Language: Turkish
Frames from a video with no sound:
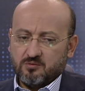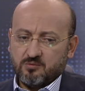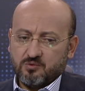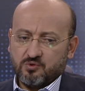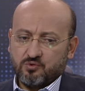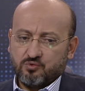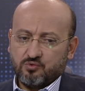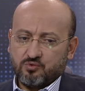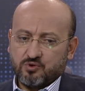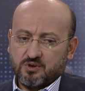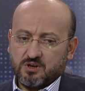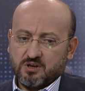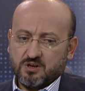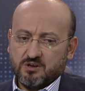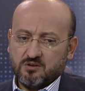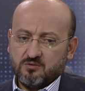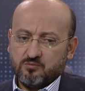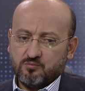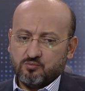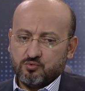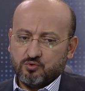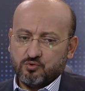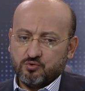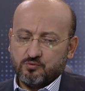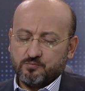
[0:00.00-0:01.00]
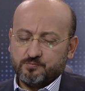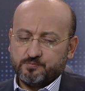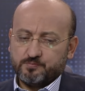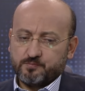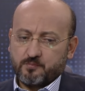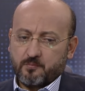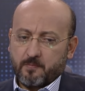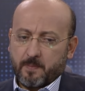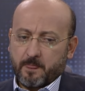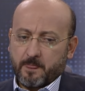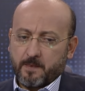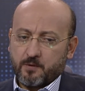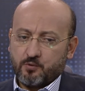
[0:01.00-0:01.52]
Ama Türkiye'nin bu
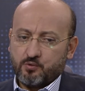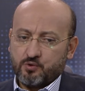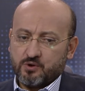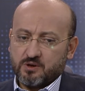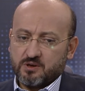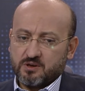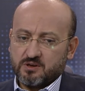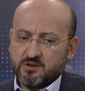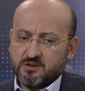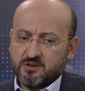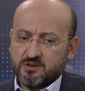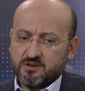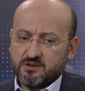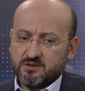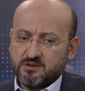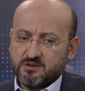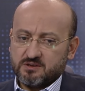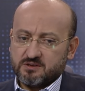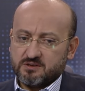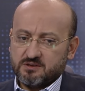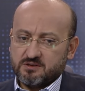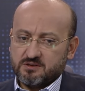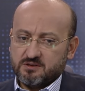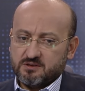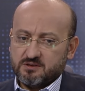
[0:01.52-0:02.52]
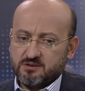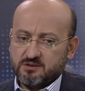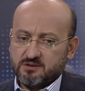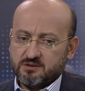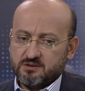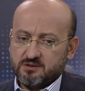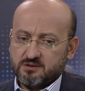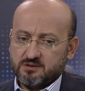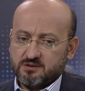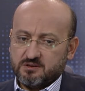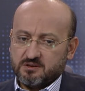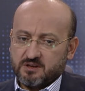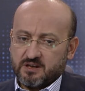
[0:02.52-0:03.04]
uyarıları
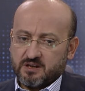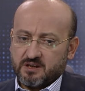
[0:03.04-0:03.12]
e,